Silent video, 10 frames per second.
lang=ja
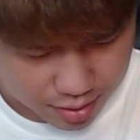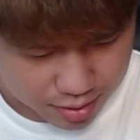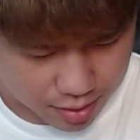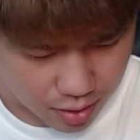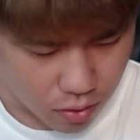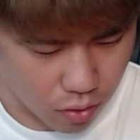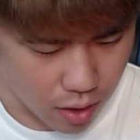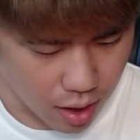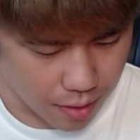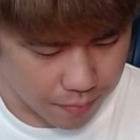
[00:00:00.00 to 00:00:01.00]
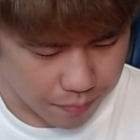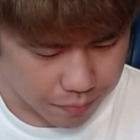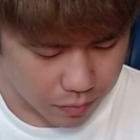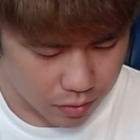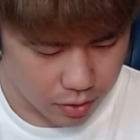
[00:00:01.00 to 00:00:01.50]
さあここは
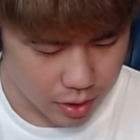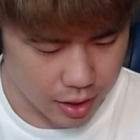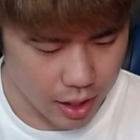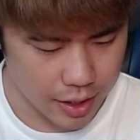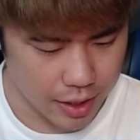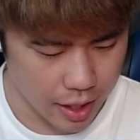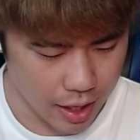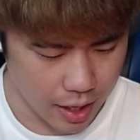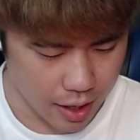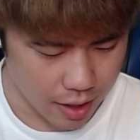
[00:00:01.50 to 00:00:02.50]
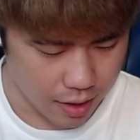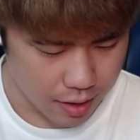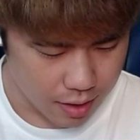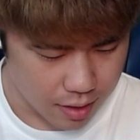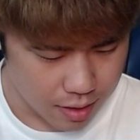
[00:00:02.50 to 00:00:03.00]
トルネないんで、
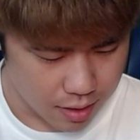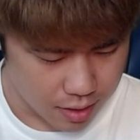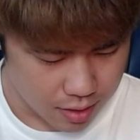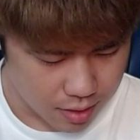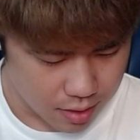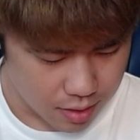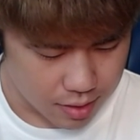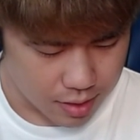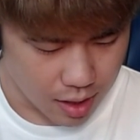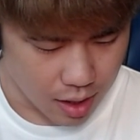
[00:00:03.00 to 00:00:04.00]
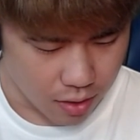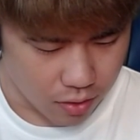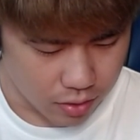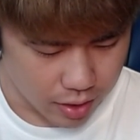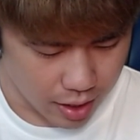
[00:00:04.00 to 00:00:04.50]
さあこ
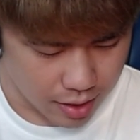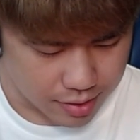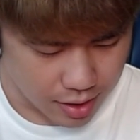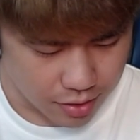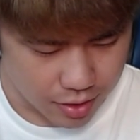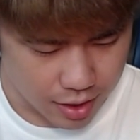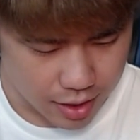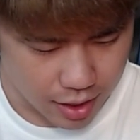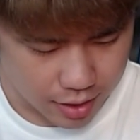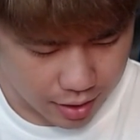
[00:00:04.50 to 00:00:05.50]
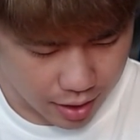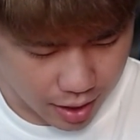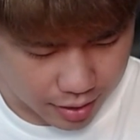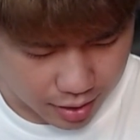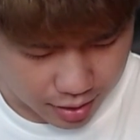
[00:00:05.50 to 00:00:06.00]
こで貫き入れていって
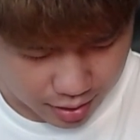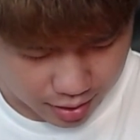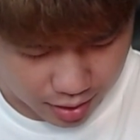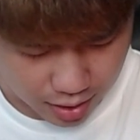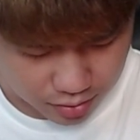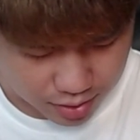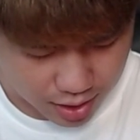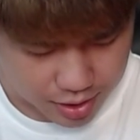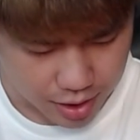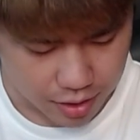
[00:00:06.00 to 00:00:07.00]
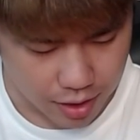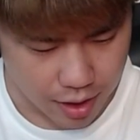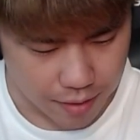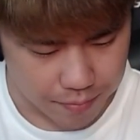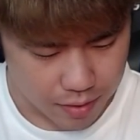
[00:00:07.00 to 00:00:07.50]
相手にカードを探していく。
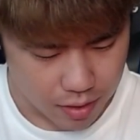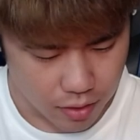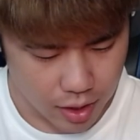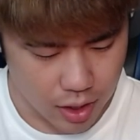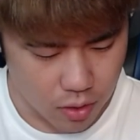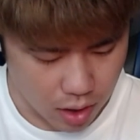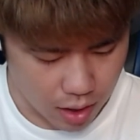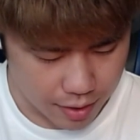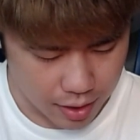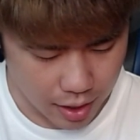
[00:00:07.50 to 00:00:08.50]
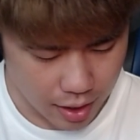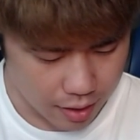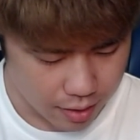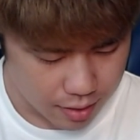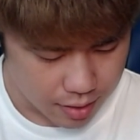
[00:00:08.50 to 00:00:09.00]
これいい交換だ
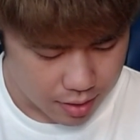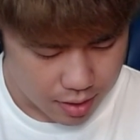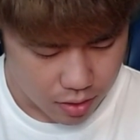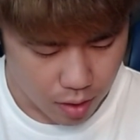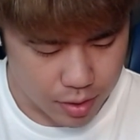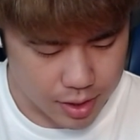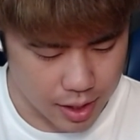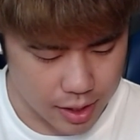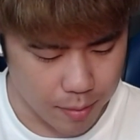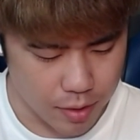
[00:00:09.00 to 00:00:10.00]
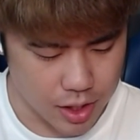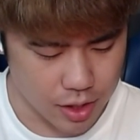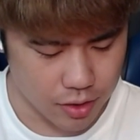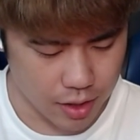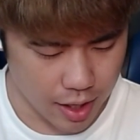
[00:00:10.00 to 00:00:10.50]
ね。無視されても美味し
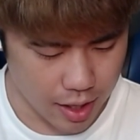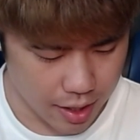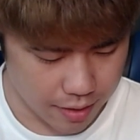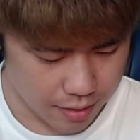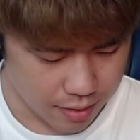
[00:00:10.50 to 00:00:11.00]
いので、